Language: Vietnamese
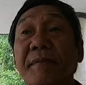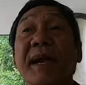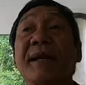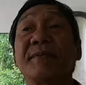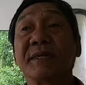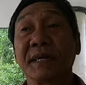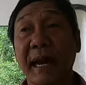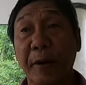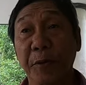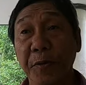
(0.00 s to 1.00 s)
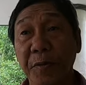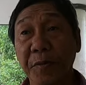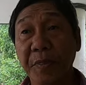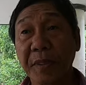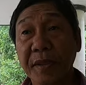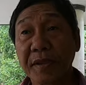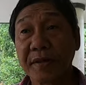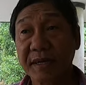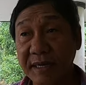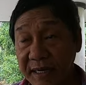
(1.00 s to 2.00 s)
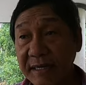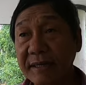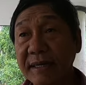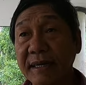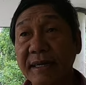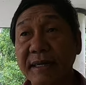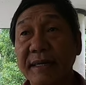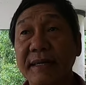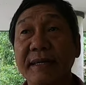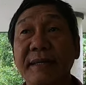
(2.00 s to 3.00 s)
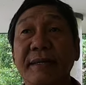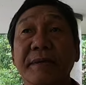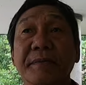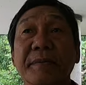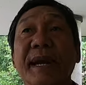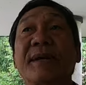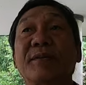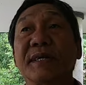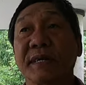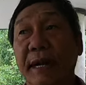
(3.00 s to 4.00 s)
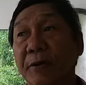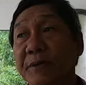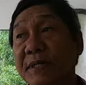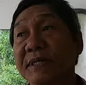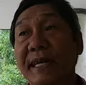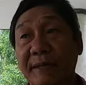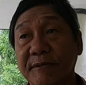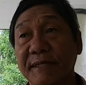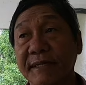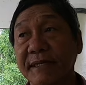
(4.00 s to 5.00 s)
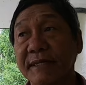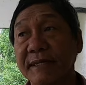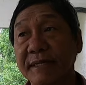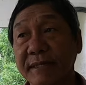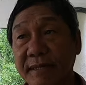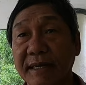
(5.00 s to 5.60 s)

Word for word: má của người cậu rồi kế nữa là má của người cậu nữa sau nữa dạ.